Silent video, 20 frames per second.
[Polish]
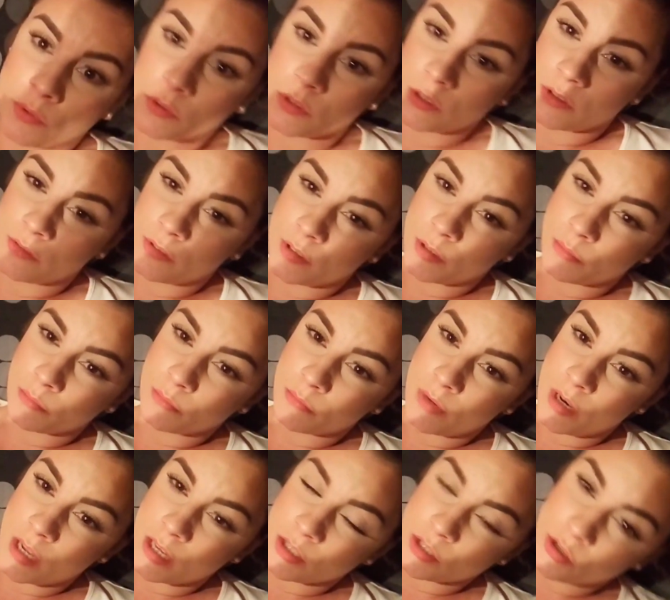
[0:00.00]
odpoczywam
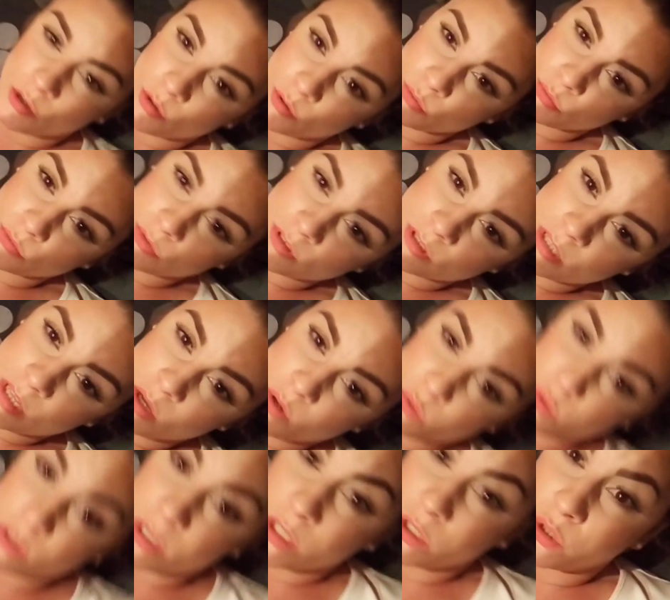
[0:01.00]
leżąc na
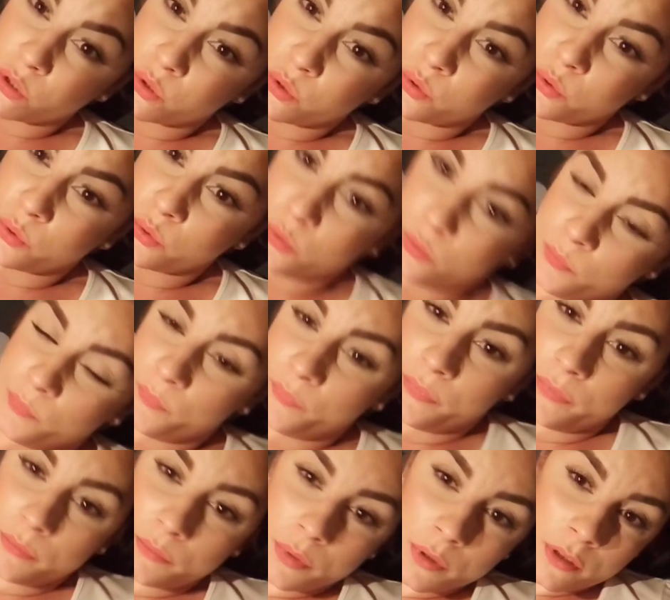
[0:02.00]
łóżeczku
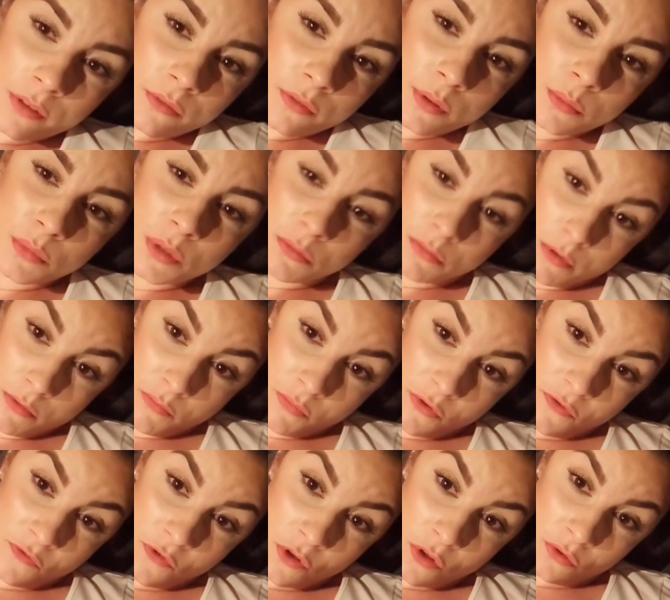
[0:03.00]
i powiem Wam, że mam
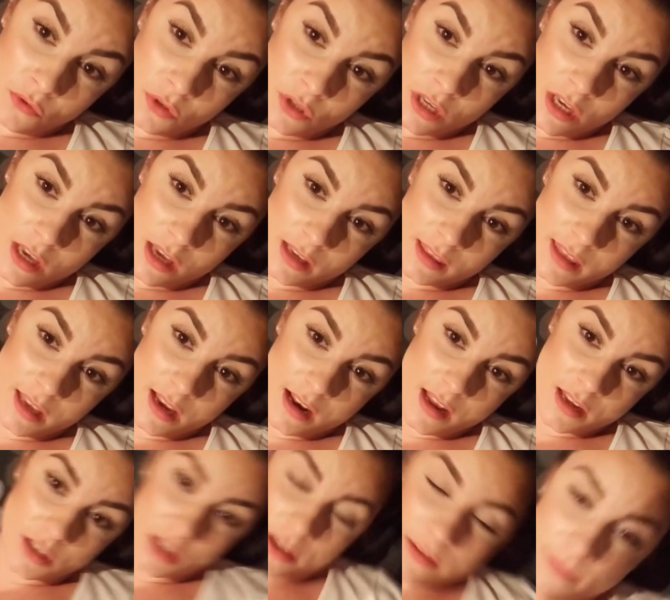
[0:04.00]
podwójną szyję, jak tak
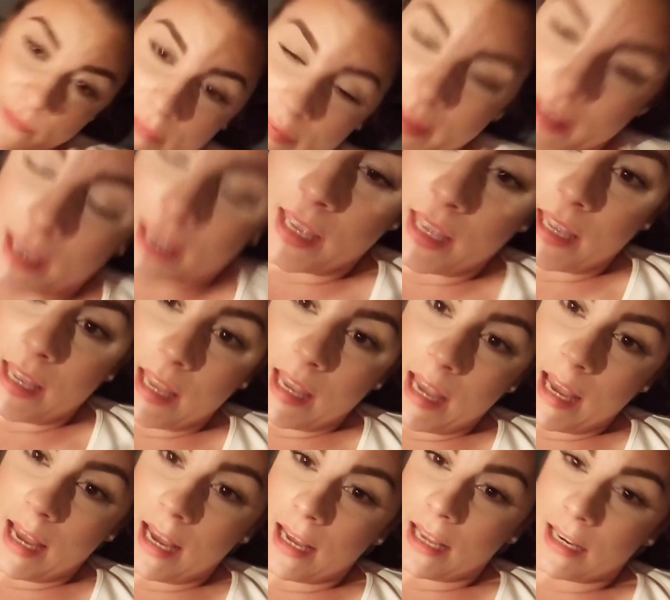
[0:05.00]
leżę.
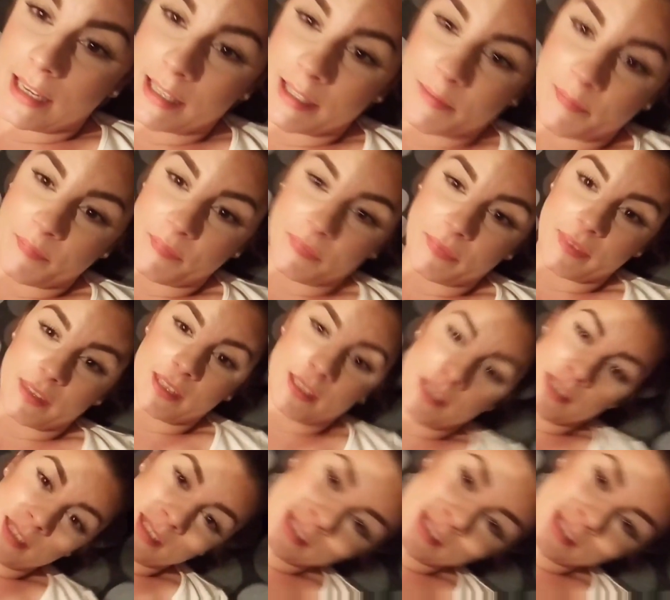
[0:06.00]
Ale yy,